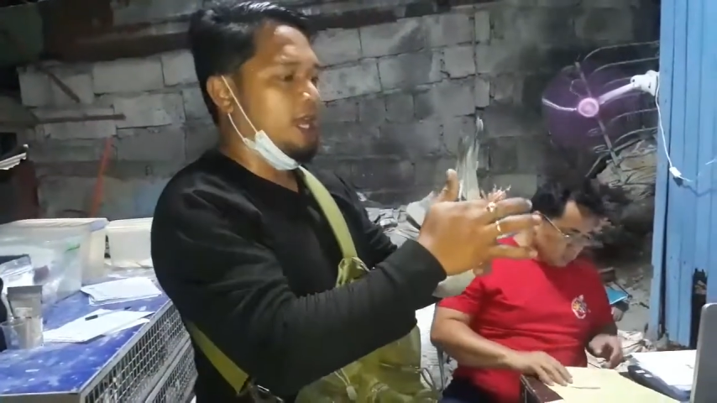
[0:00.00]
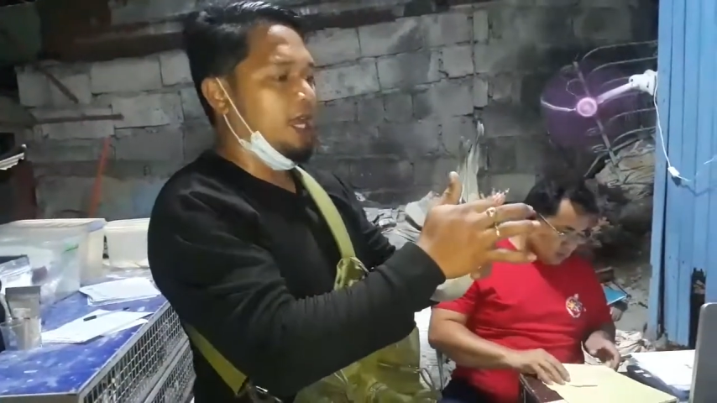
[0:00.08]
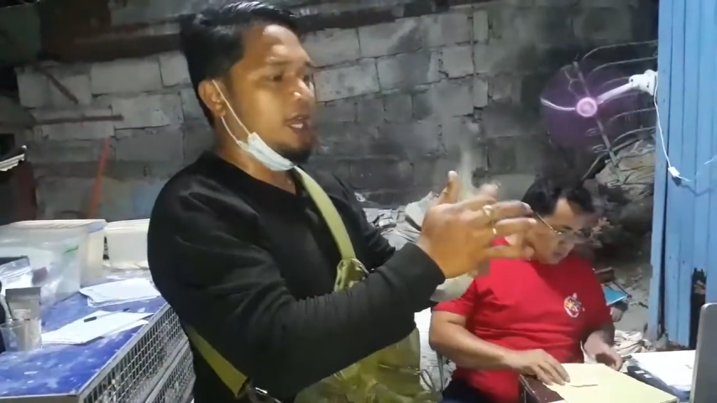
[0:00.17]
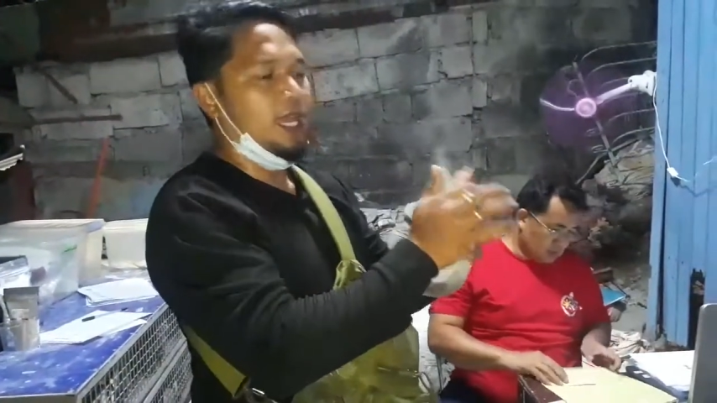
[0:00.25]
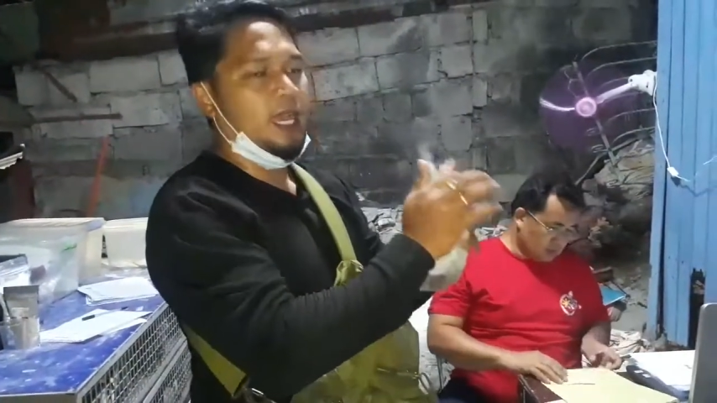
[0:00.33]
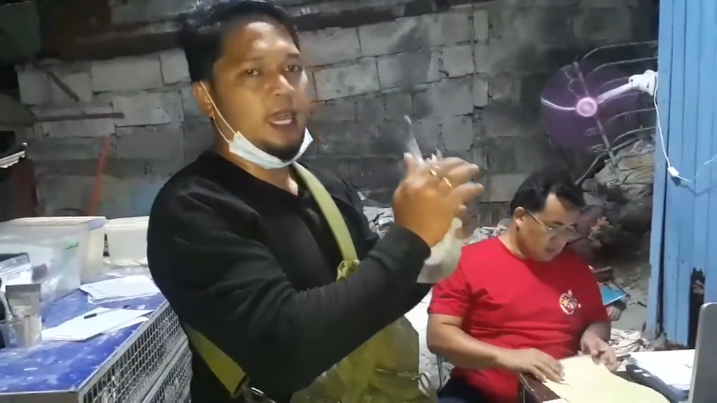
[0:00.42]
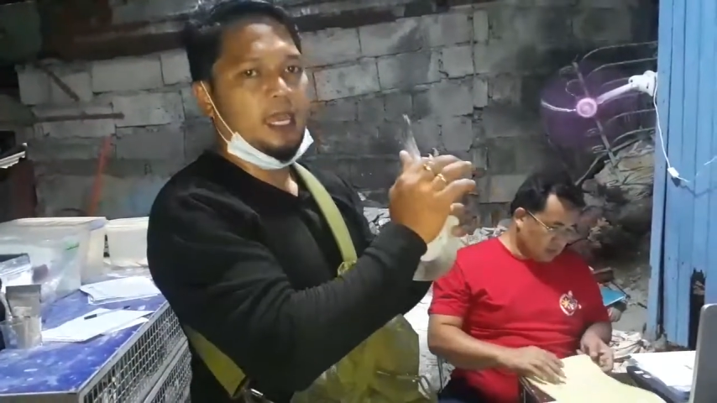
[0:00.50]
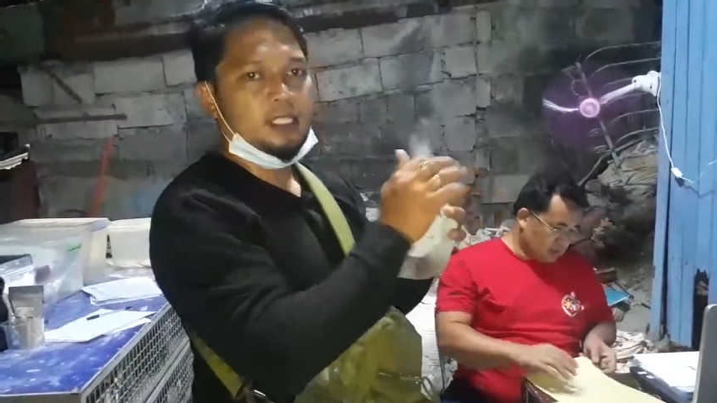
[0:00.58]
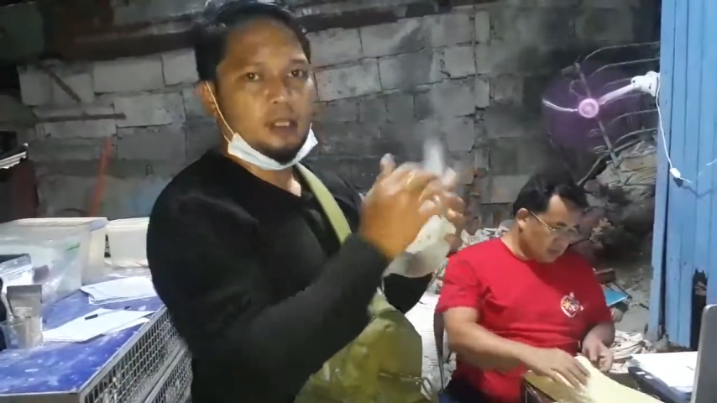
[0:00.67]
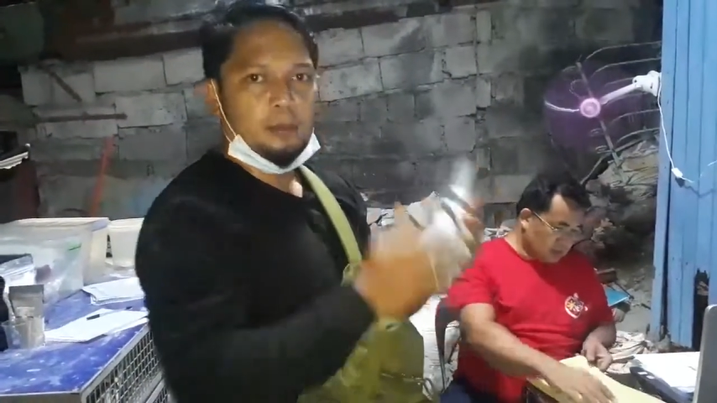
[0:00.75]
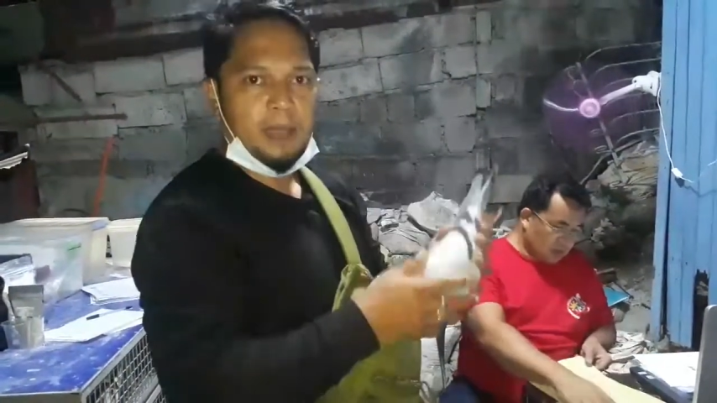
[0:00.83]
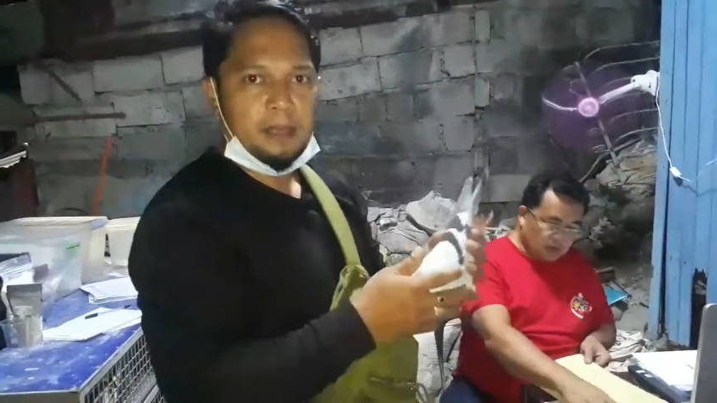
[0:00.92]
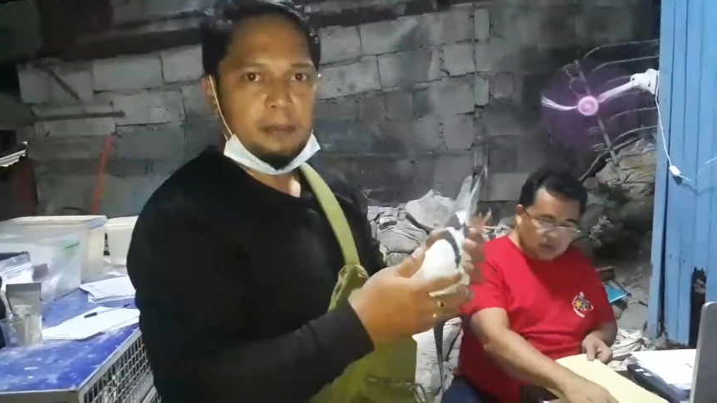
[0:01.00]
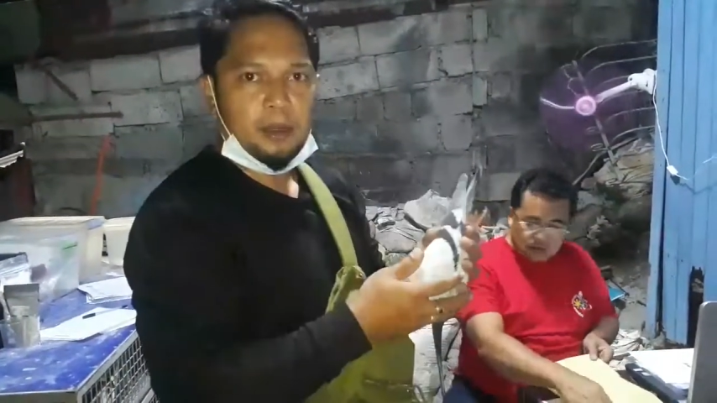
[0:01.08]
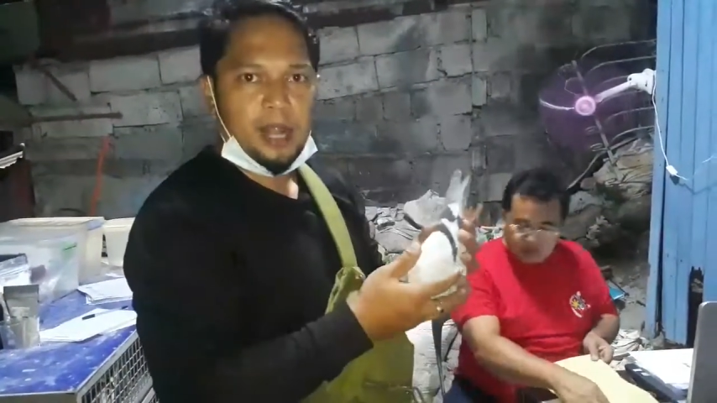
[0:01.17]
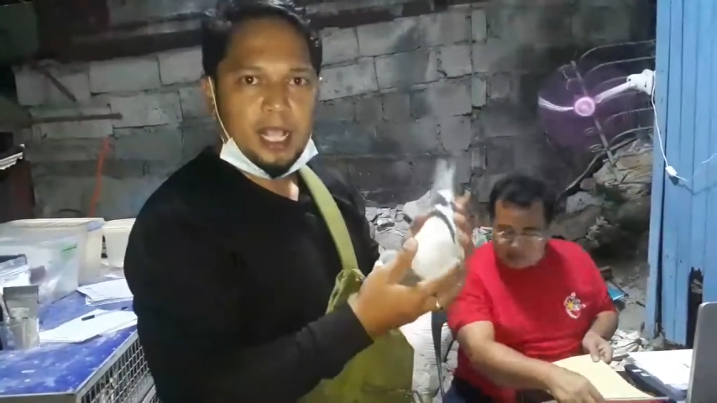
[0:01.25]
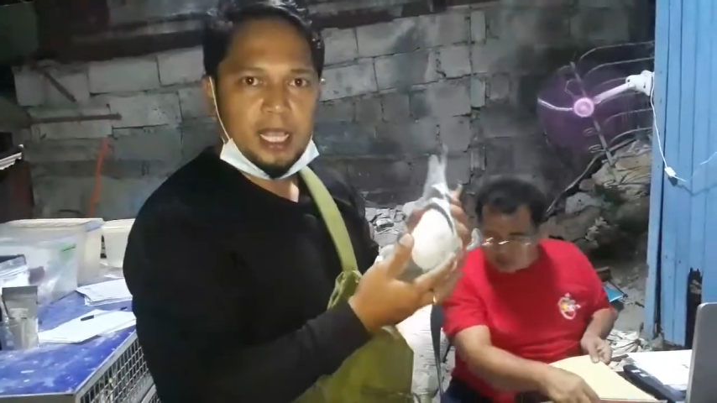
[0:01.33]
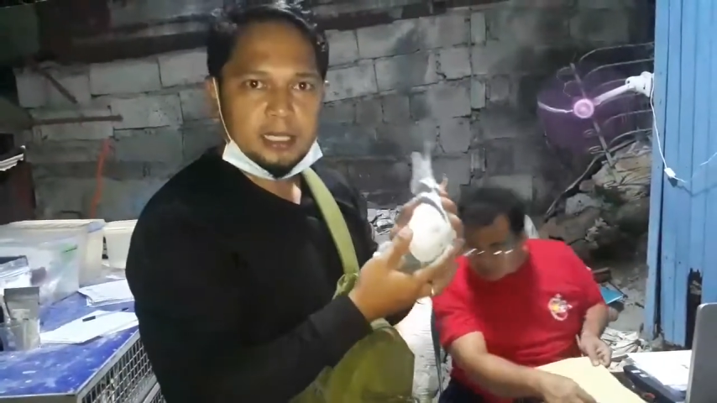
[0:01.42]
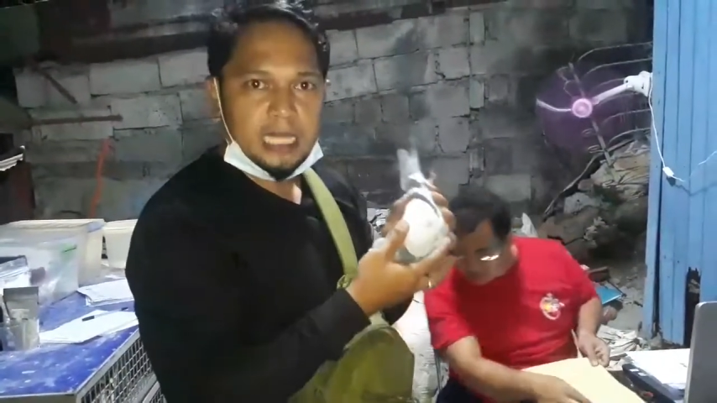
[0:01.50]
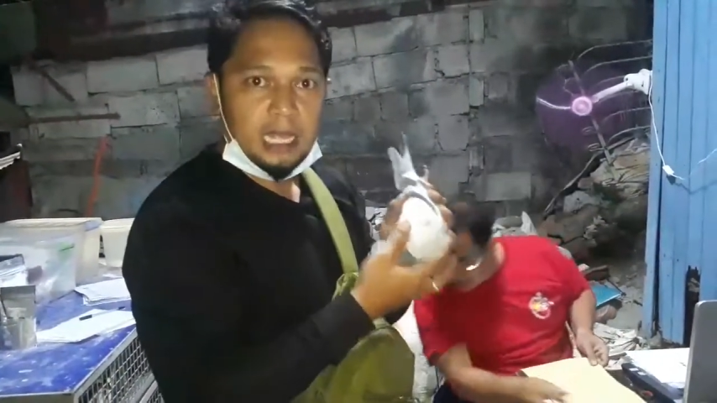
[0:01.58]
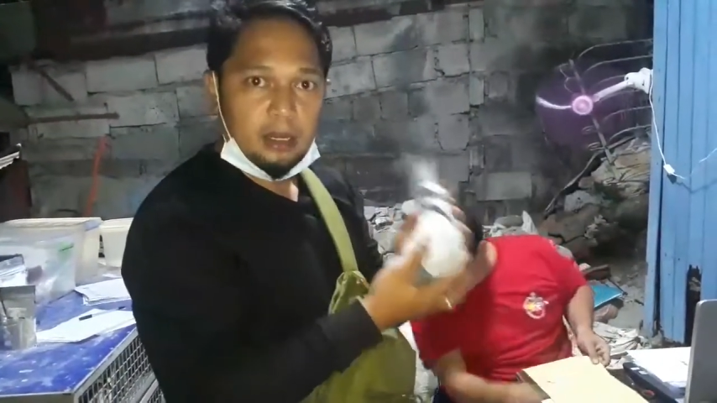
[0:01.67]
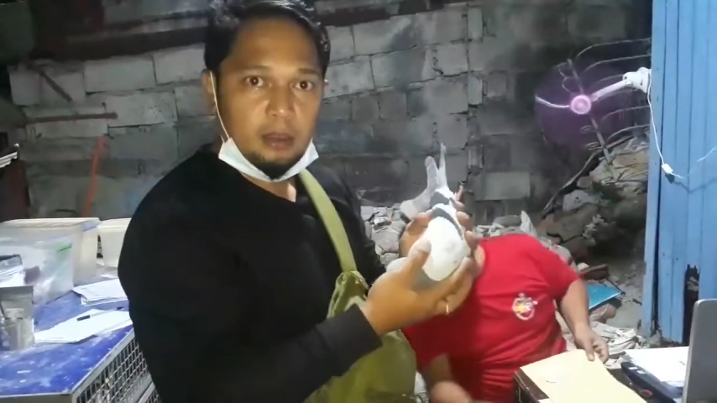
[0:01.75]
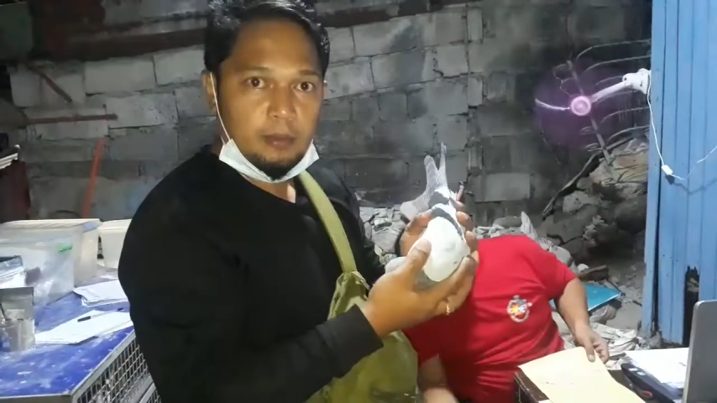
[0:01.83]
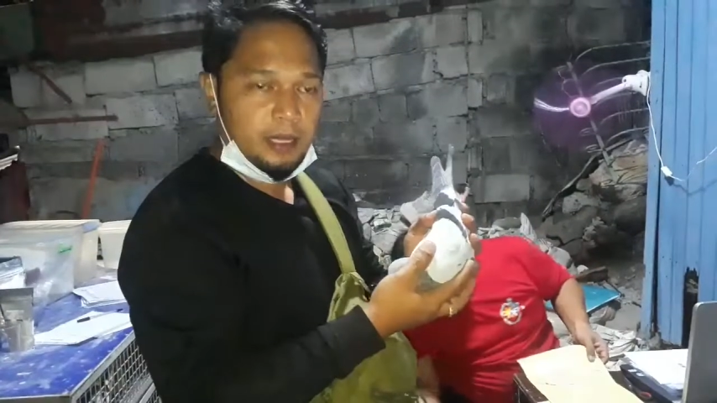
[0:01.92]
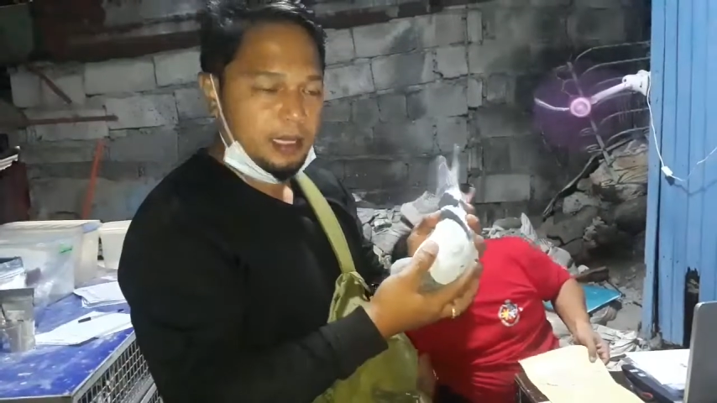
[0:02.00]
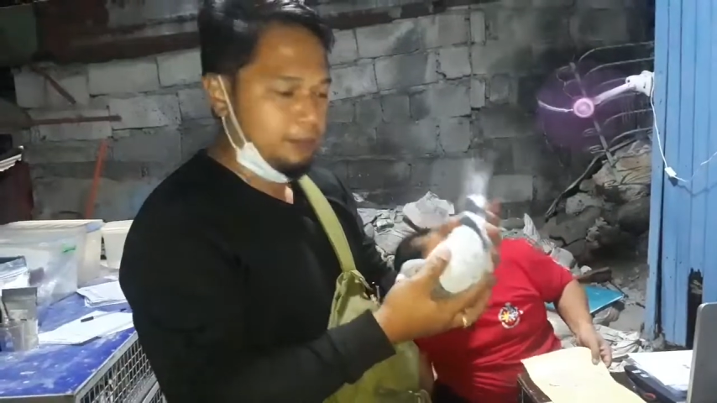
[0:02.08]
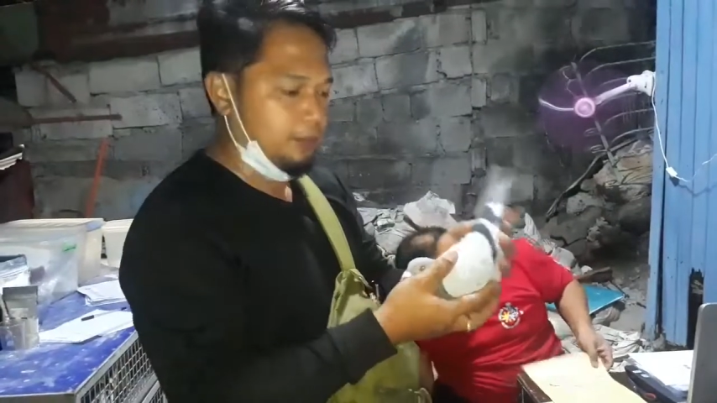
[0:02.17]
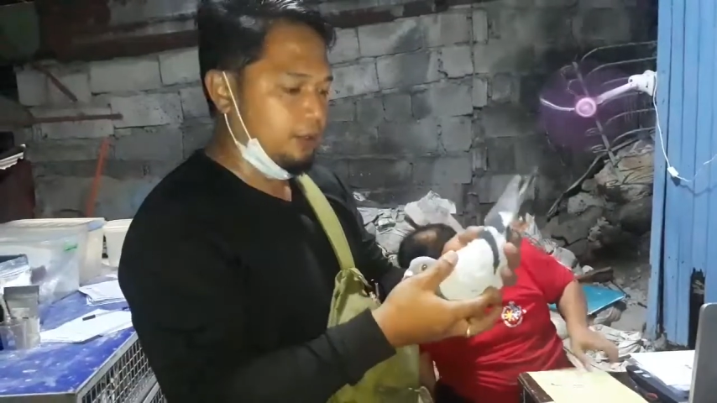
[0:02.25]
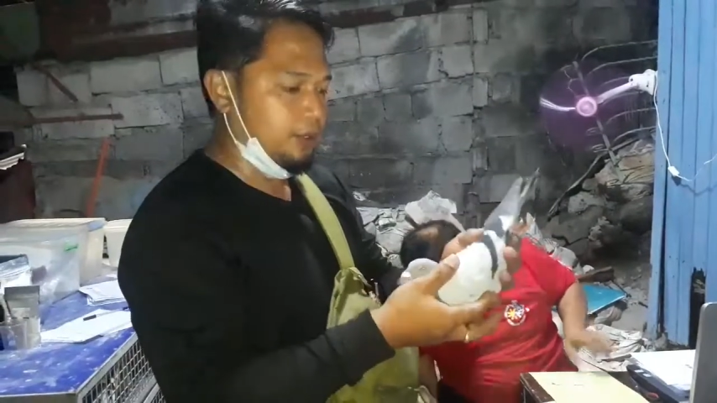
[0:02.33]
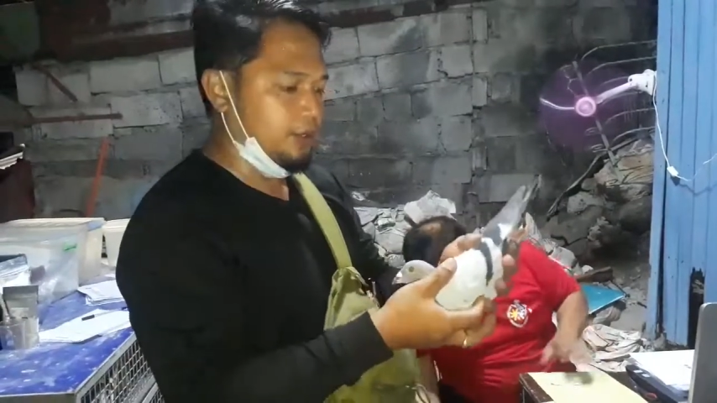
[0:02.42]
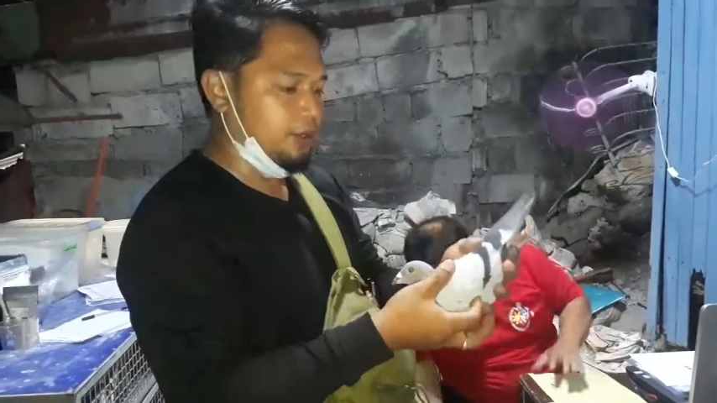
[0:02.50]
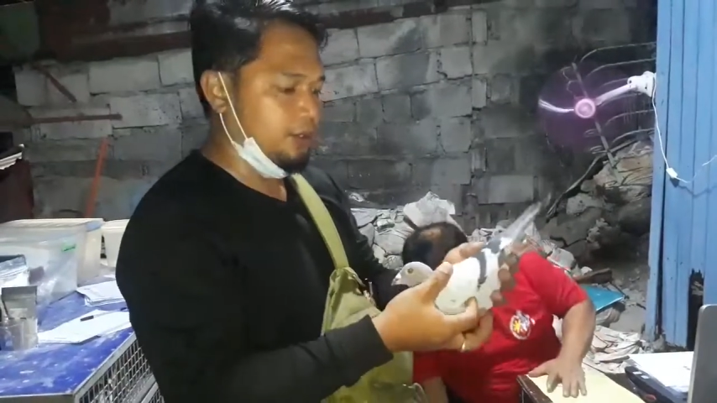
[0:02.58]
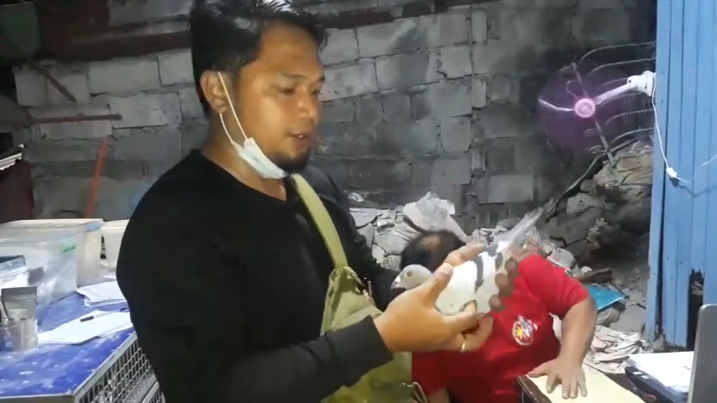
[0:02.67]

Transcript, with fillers: Ang uh, Survivor hanggang takloban na po yun.